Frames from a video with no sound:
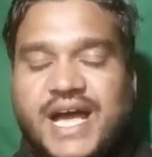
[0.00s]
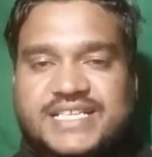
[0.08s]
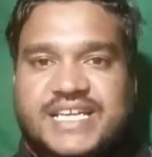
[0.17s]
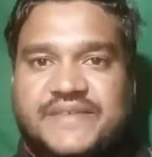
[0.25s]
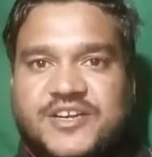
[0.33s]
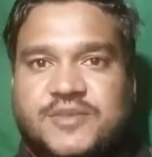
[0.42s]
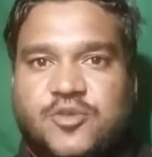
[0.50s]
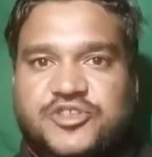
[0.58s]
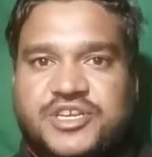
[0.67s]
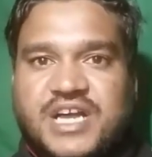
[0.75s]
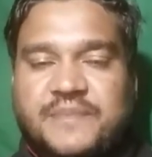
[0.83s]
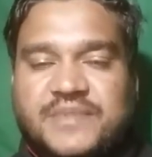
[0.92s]
आज का ये वीडियो
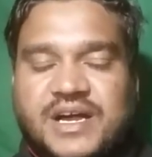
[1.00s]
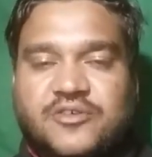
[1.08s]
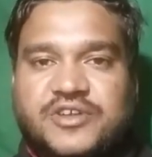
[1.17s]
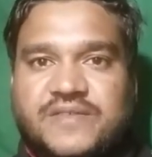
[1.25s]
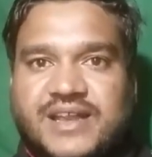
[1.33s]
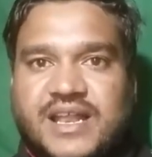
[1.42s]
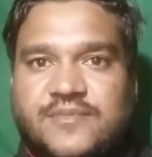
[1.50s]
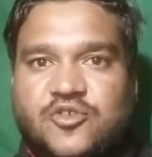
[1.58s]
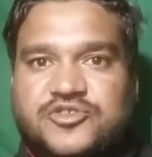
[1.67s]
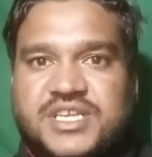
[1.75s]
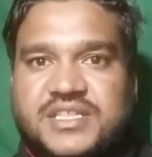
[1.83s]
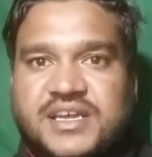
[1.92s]
बहुत ही कम का होने वाला है
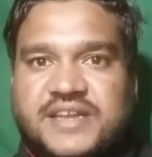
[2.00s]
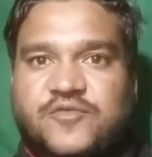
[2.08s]
बहुत ही ज़्यादा